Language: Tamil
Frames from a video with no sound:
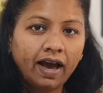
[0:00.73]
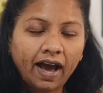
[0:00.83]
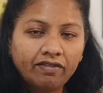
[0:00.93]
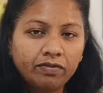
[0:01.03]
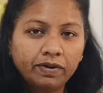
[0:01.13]

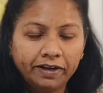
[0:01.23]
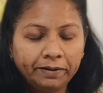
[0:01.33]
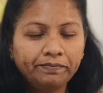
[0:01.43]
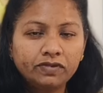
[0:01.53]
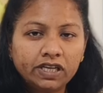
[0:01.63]
ஹாய் எவ்ரிபடி
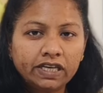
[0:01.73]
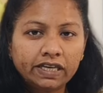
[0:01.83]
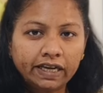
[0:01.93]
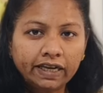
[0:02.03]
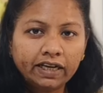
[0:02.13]

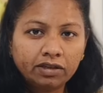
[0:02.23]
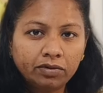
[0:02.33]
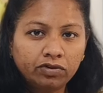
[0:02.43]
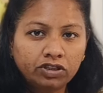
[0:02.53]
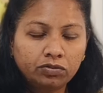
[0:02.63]
இன்றைக்கி
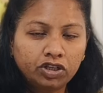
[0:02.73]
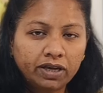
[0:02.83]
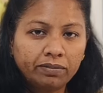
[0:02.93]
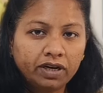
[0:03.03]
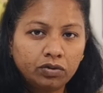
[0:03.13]
நம்ம வந்து
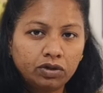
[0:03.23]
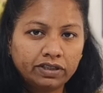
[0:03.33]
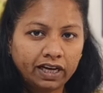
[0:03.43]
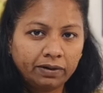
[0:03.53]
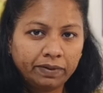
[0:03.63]
முக்கியமான ஒரு
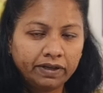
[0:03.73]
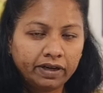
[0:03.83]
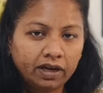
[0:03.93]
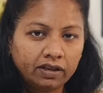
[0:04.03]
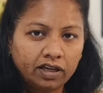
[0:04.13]
தலைப்பின்
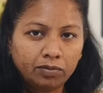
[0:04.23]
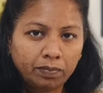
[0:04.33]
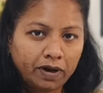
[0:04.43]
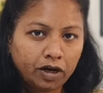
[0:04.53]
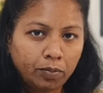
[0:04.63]
கீழே தான் நம்ம
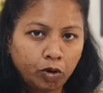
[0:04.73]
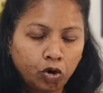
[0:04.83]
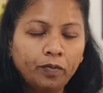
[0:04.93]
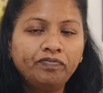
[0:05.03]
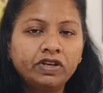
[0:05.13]
பார்க்க
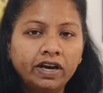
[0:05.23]
போகிறோம்